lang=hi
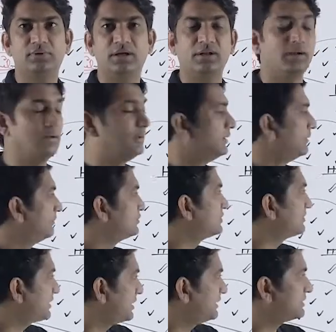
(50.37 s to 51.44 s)
है ना
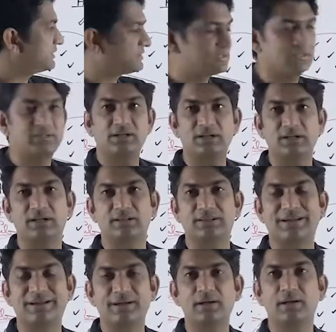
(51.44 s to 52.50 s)
मुझे बड़ा इंटरेस्टिंग सा ये
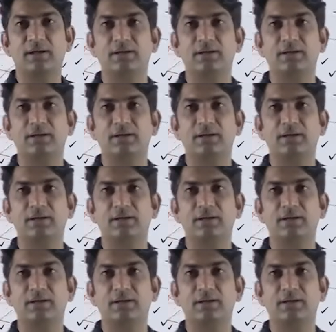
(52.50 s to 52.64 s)
लगता है